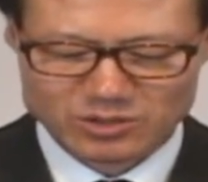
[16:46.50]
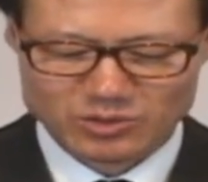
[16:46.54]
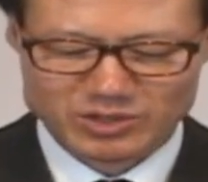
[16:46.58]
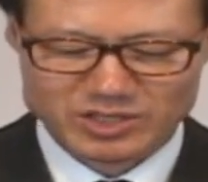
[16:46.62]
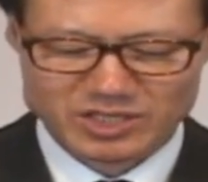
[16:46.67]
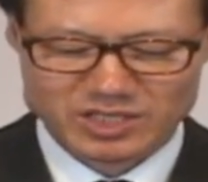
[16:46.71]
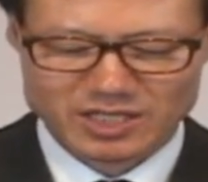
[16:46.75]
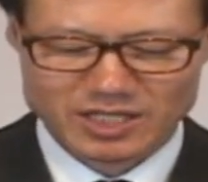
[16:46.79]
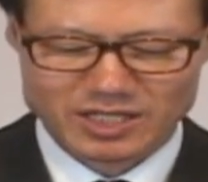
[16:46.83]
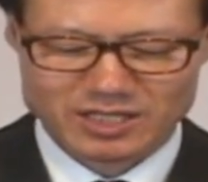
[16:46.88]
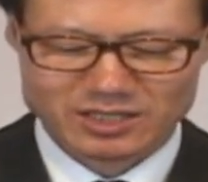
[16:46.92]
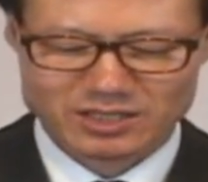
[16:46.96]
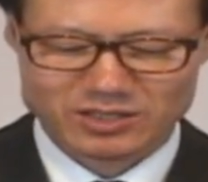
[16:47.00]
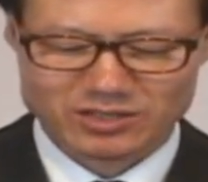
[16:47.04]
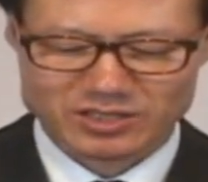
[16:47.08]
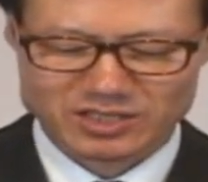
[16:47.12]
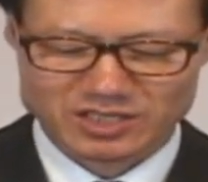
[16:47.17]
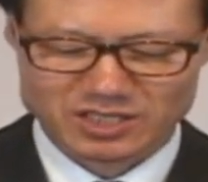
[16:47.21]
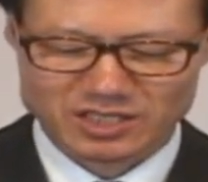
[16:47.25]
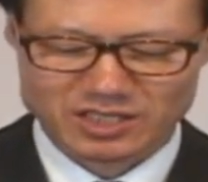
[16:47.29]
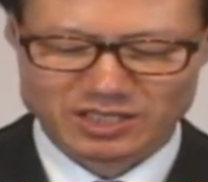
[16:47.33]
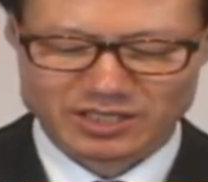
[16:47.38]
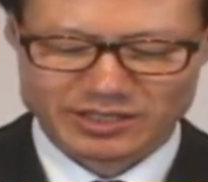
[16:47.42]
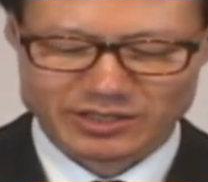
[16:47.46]

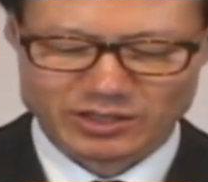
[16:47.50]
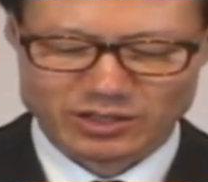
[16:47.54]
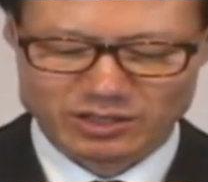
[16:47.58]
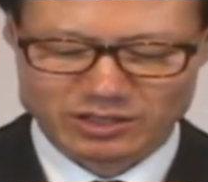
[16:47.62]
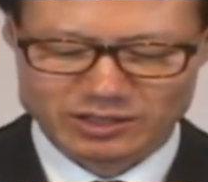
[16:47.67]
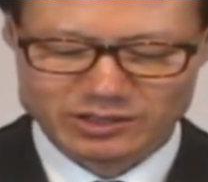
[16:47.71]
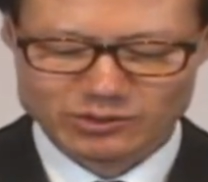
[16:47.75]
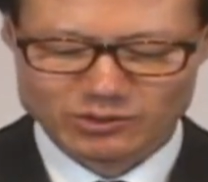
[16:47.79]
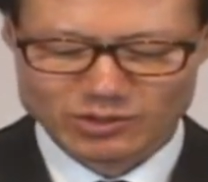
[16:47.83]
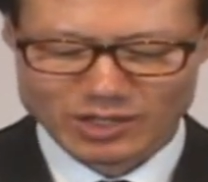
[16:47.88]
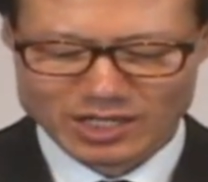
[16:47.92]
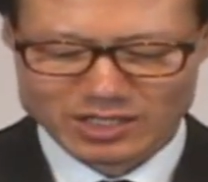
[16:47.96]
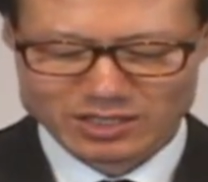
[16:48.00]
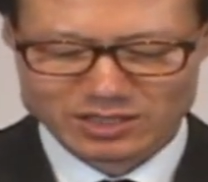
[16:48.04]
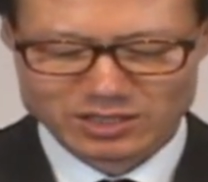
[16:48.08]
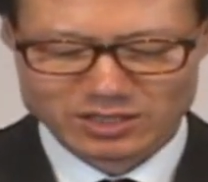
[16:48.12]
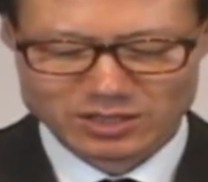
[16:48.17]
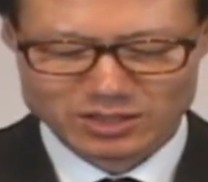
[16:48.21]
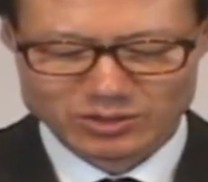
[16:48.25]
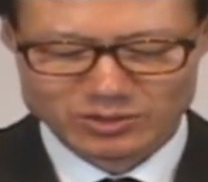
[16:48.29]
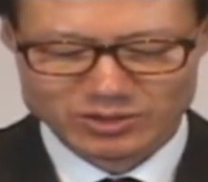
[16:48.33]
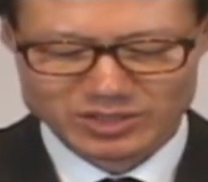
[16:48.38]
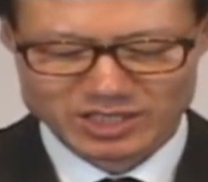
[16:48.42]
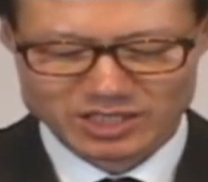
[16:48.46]
Однако имя
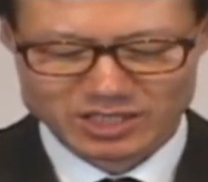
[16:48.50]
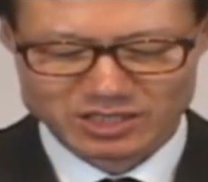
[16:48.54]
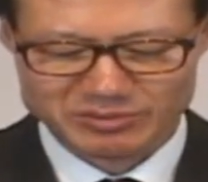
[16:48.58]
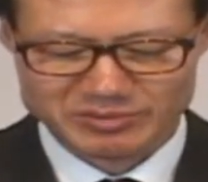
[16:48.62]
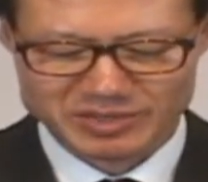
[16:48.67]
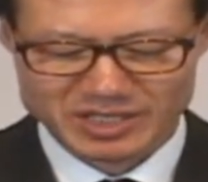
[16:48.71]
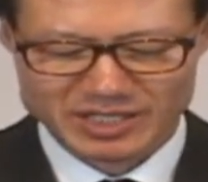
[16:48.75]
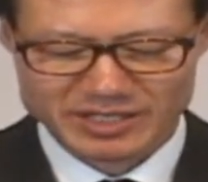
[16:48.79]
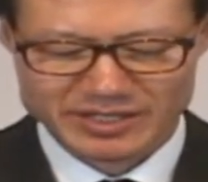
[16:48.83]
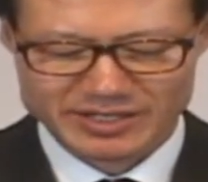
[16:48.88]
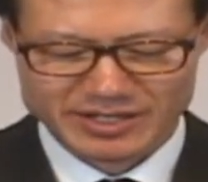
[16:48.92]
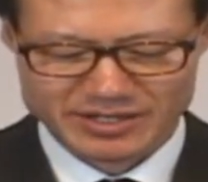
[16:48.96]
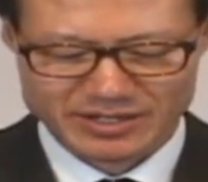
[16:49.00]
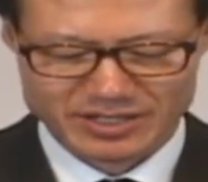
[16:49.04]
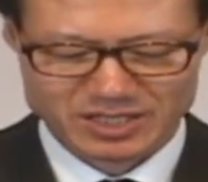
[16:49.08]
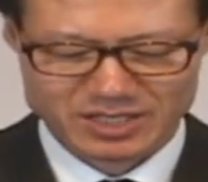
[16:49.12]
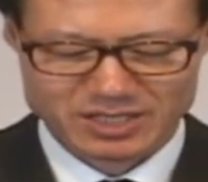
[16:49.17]
христианин стало